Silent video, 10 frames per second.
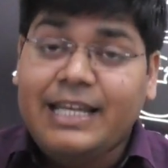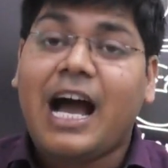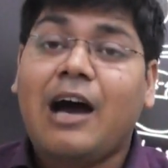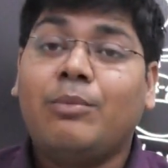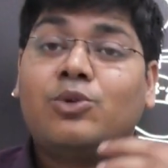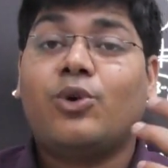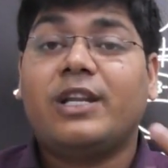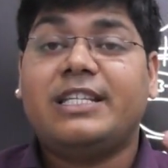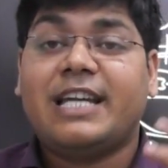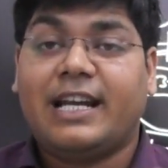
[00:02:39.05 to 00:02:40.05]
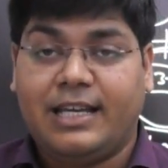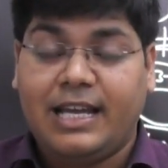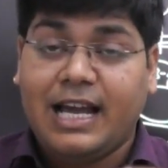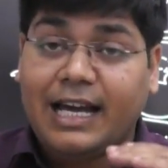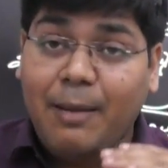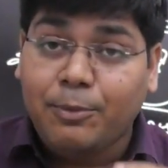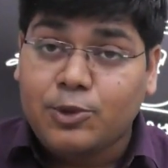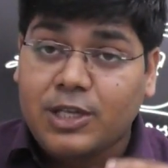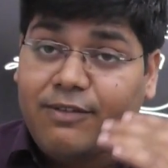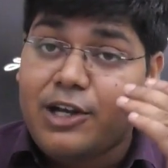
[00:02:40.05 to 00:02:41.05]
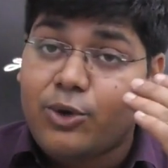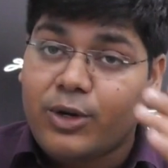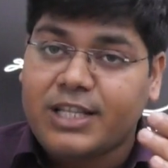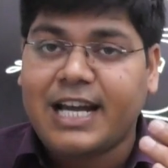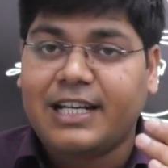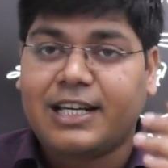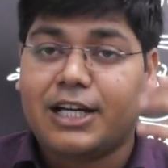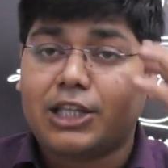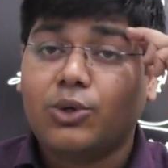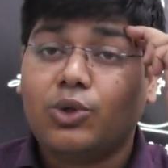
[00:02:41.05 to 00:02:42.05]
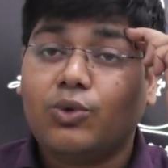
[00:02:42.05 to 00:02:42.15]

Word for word: या हम उसको रिजेक्ट करें अगर आप उस इवेंट को रिजेक्ट करते हो